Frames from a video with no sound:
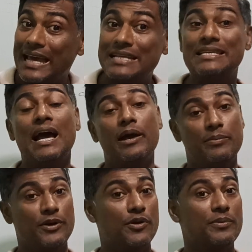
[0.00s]
कैसे
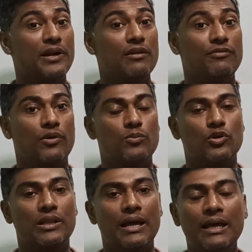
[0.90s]
हाइब्रिड ऑर्बिटल फॉर्म
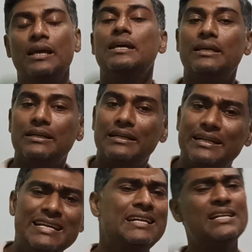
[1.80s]
होता है
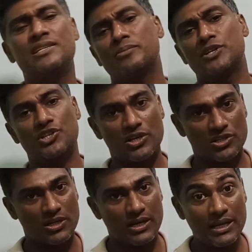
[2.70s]
डिटेल्स हम
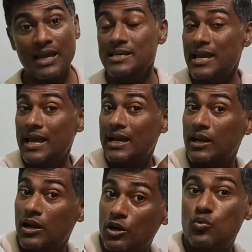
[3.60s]
डिस्कशन करेंगे ये एक
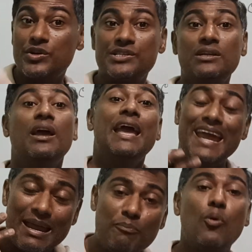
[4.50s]
लॉन्ग क्वेश्चन
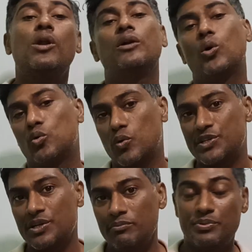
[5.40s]
इंपॉर्टेंट लॉन्ग
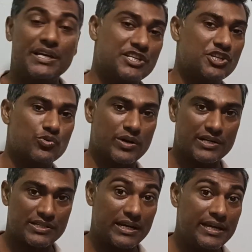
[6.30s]
क्वेश्चन बीएससी
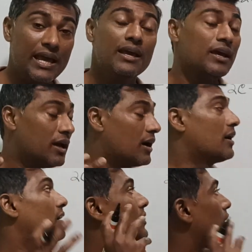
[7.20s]
स्टूडेंट्स के लिए
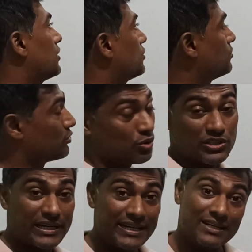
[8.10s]
आ, तो
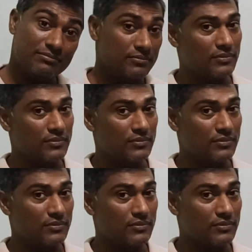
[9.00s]
चलिए